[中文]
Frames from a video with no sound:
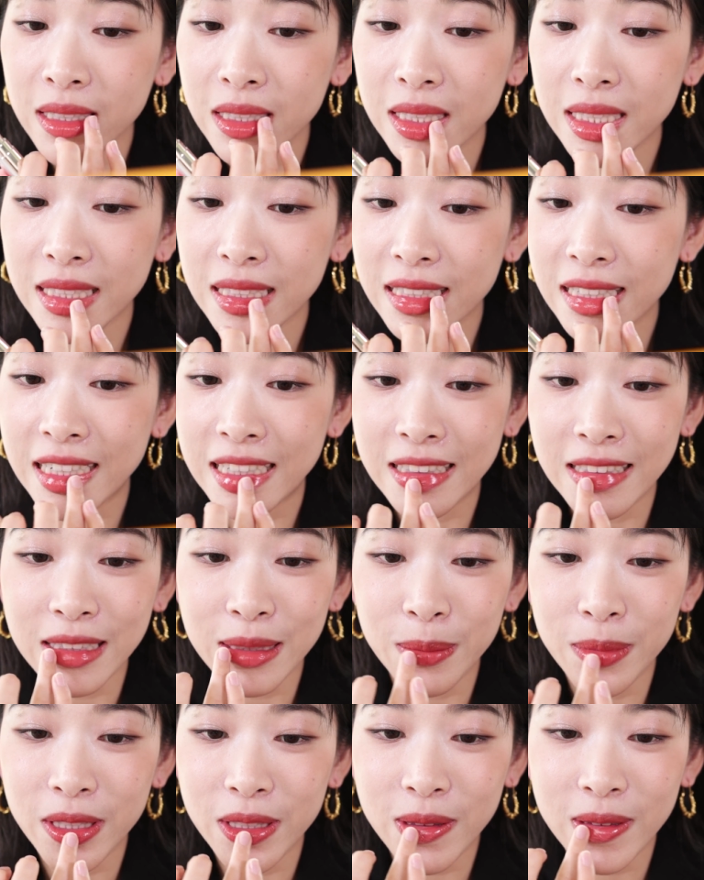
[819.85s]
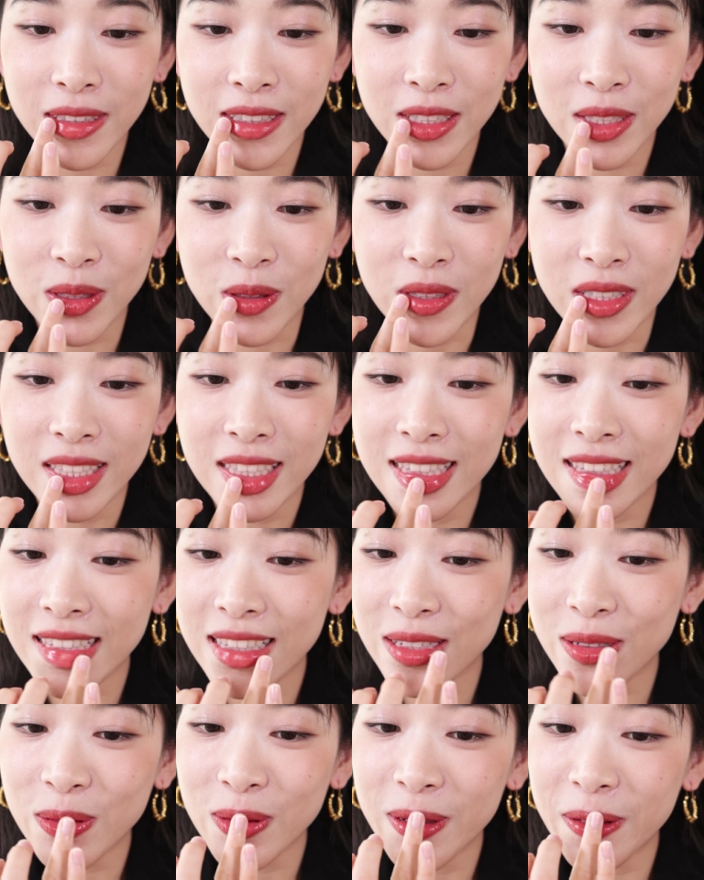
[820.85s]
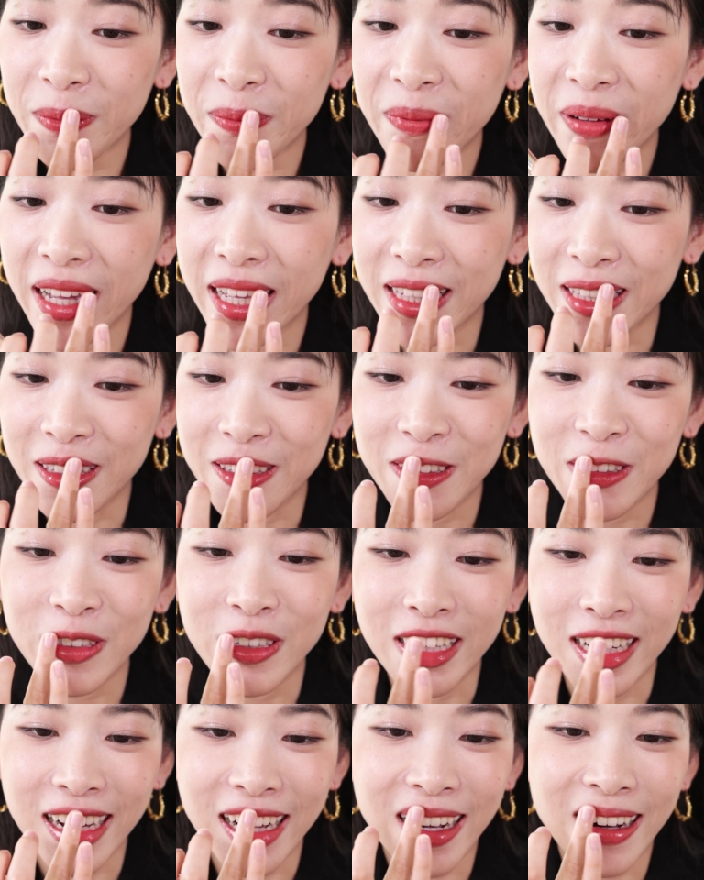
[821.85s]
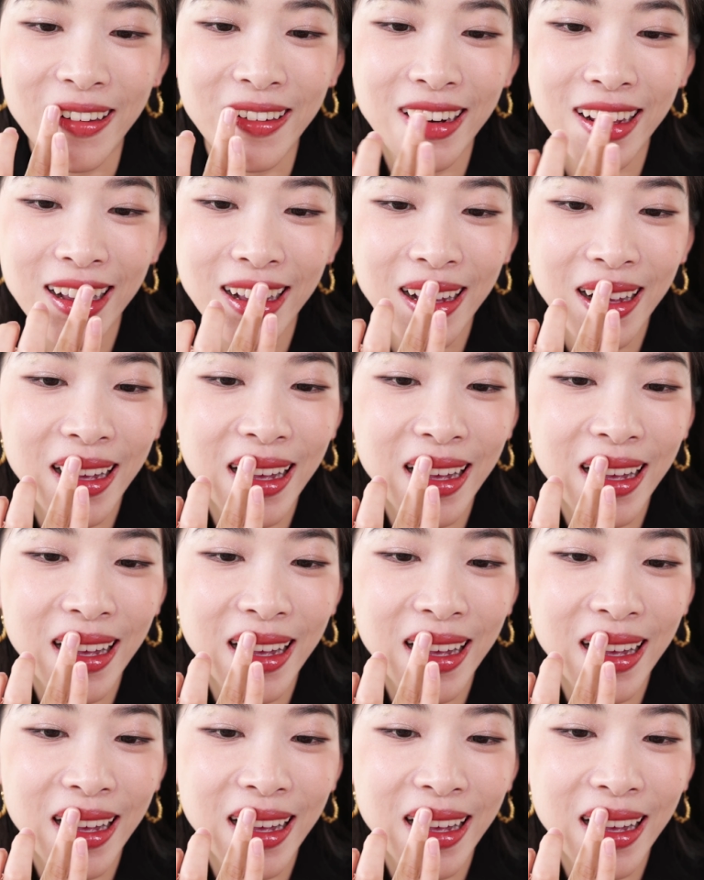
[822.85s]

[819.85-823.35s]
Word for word: 我已经好久没有用这种滋润版的唇膏了。